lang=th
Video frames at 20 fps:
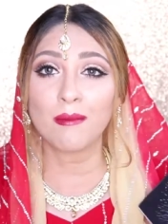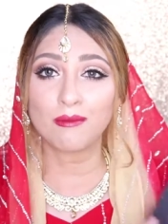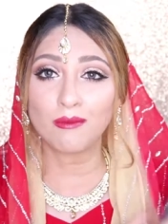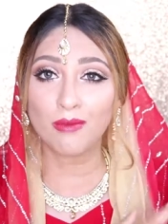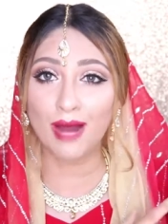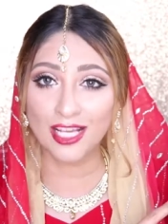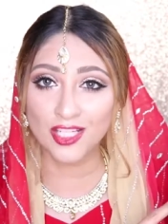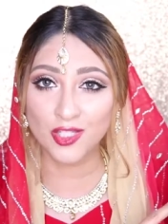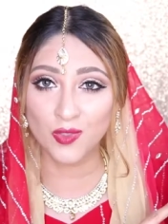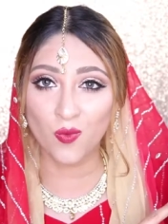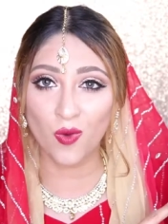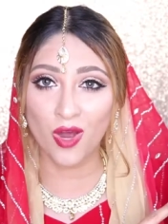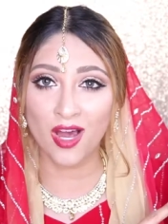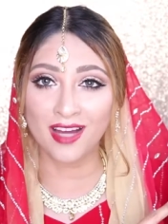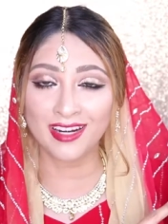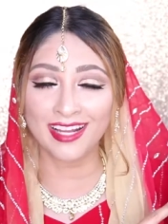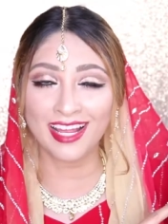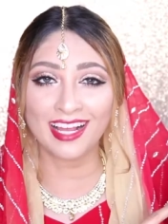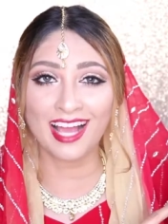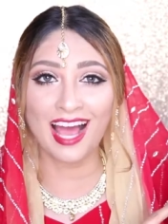
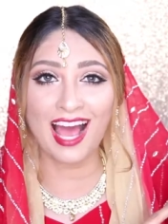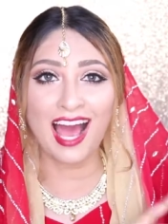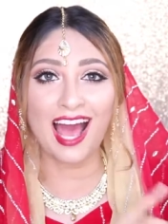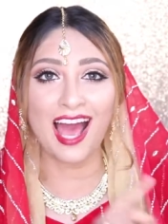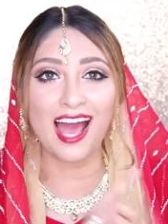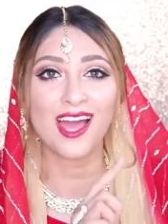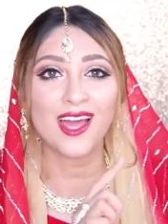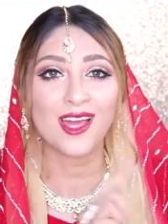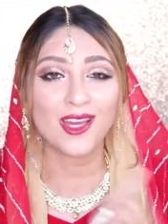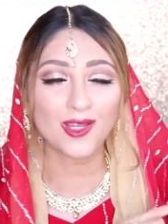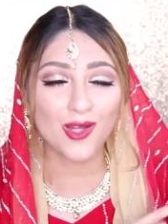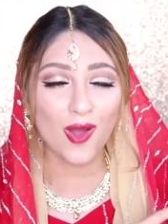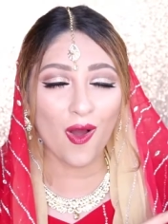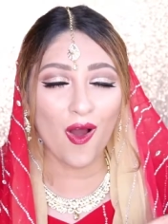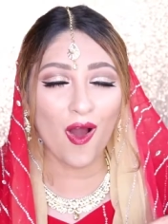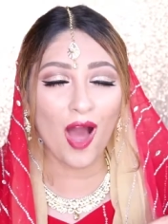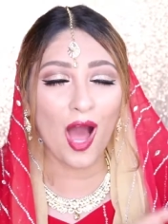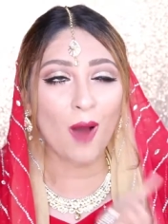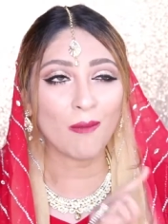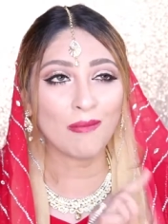Brushwork เองค่ะ
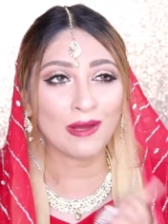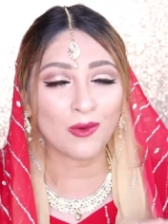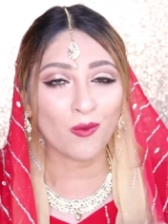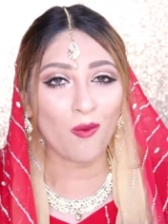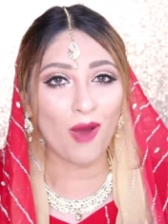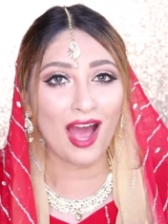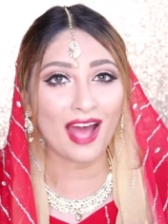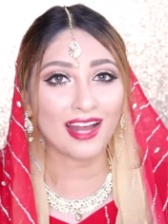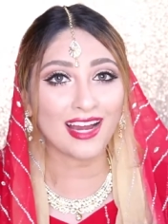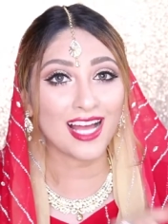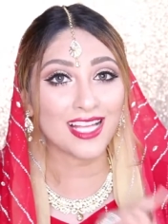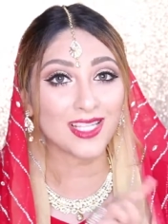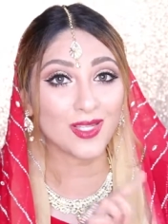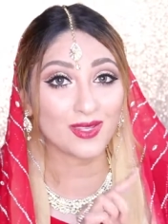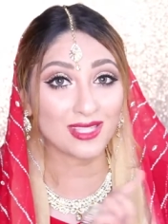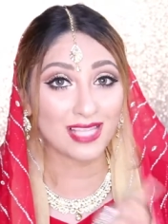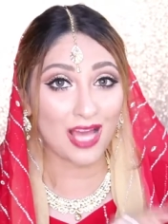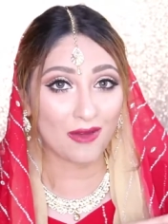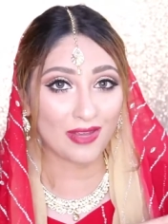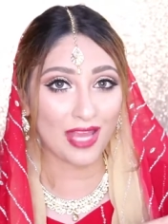ก็เอาเป็นว่าถ้า
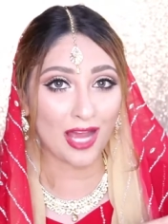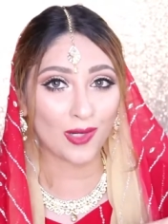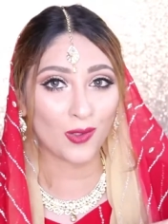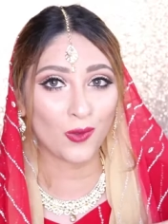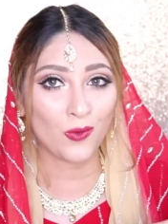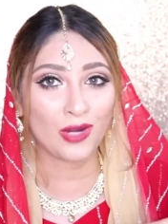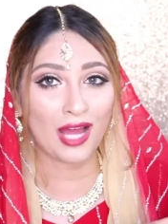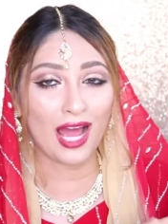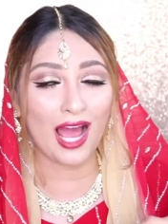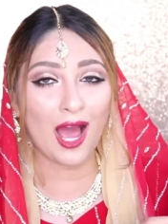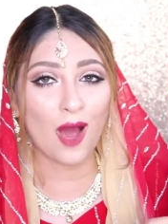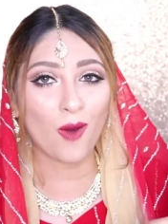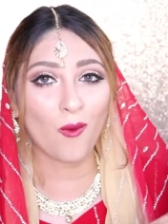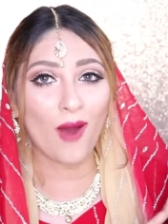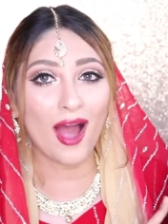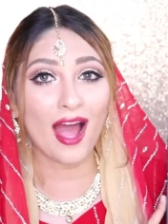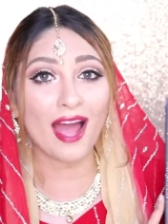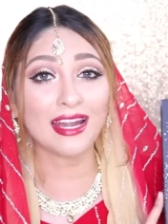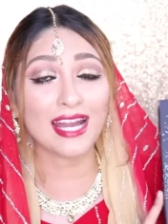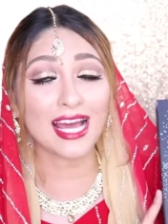สาวๆอยากรู้นะคะ
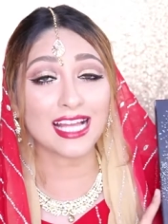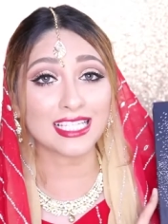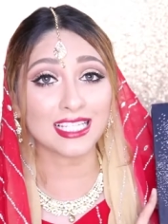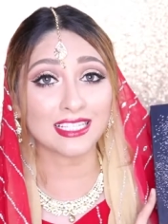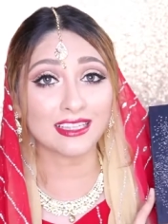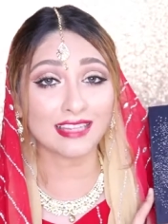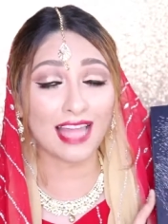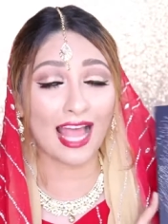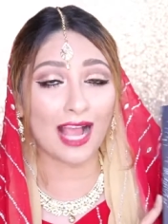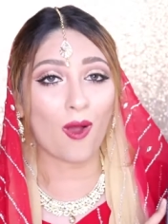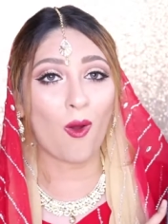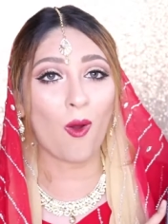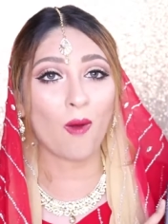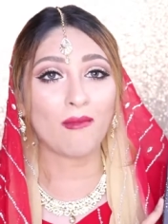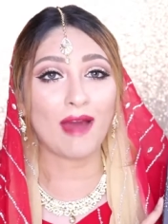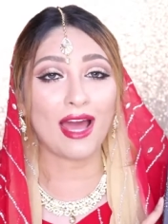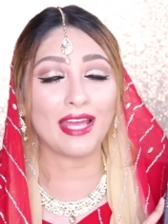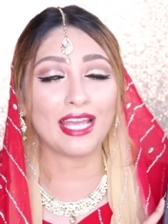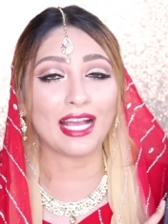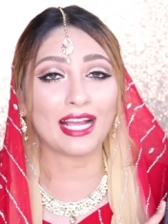ว่านาจะแต่งออก
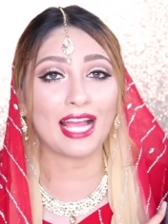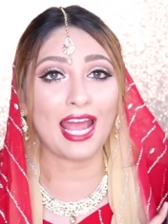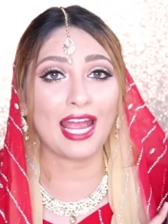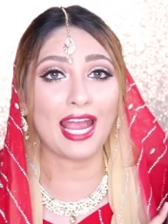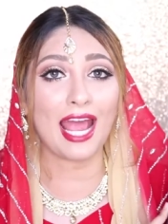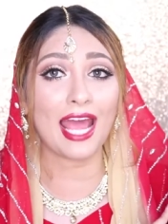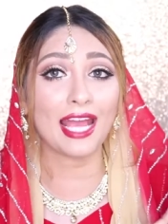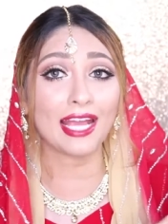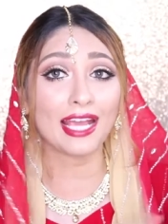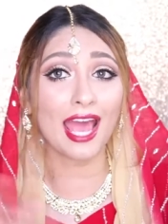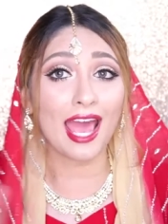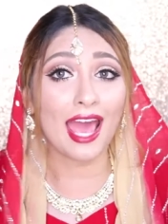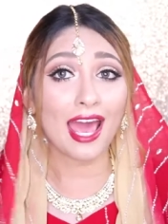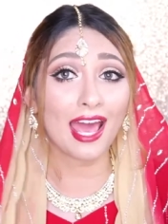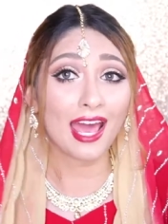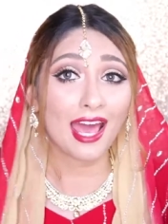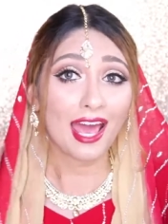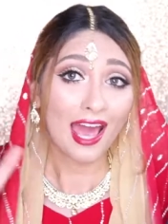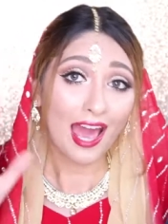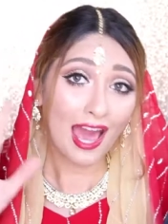มายังไงให้แค่
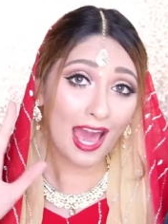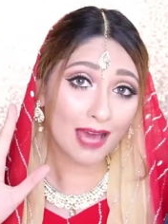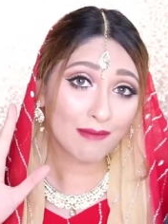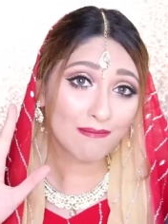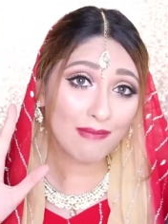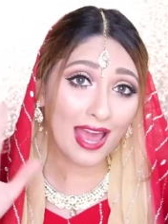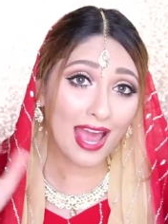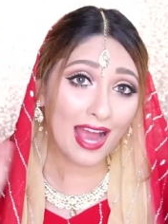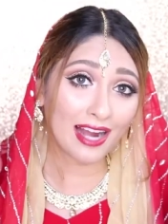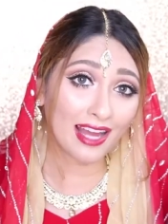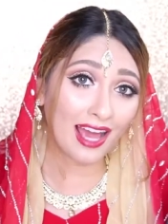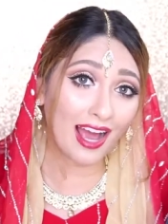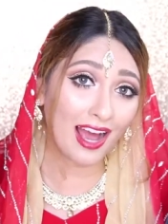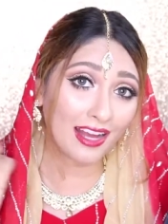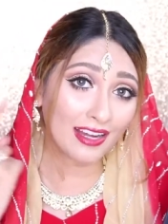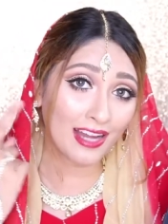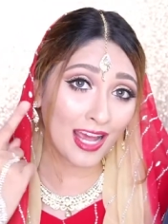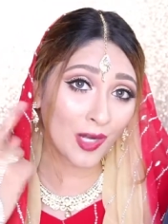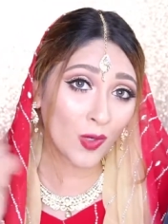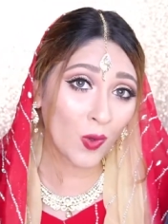5แปลงนะ
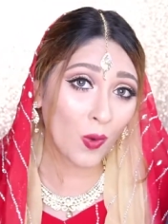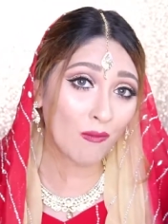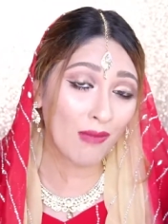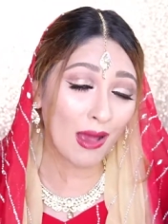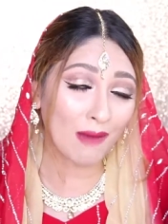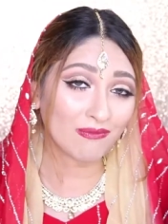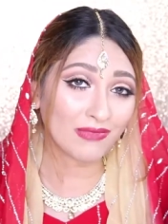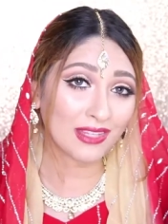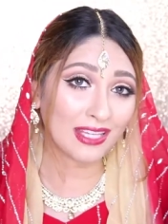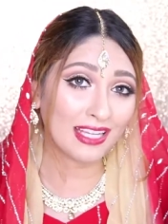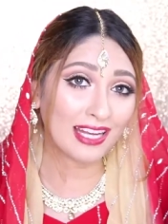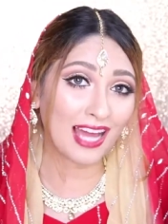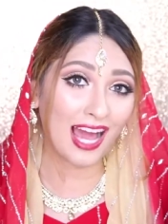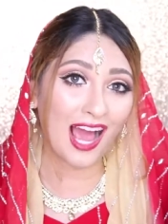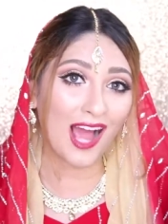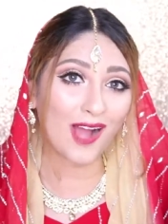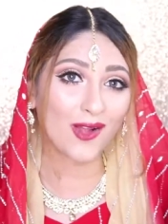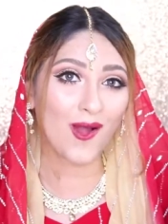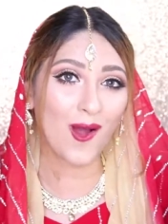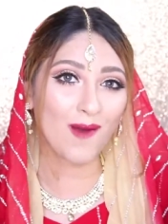คะ ได้ลุคแบบนี้นะ
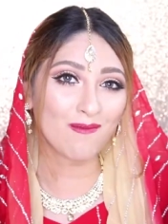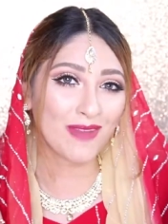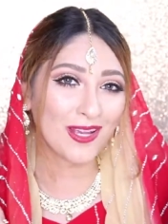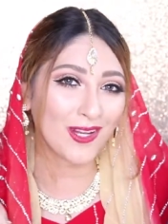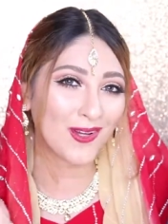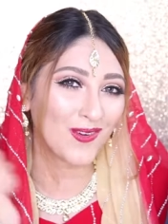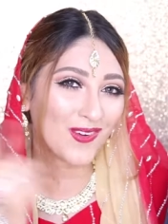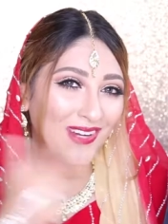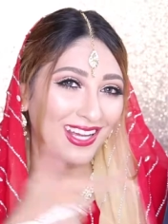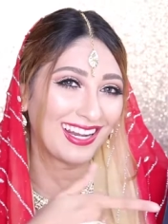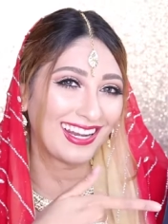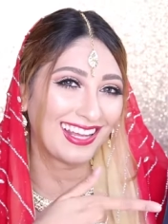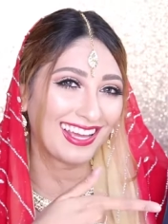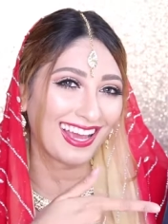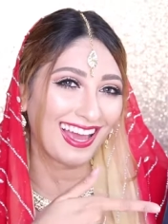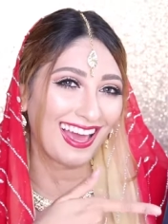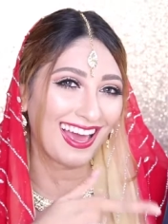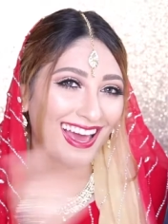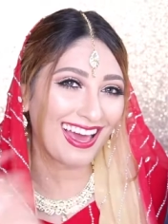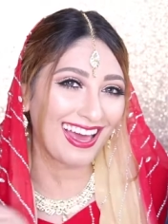คะ ก็ไปดูกันเล
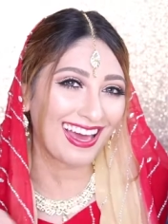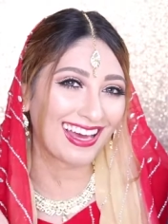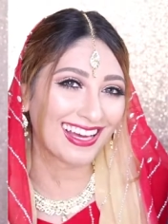ยค่ะ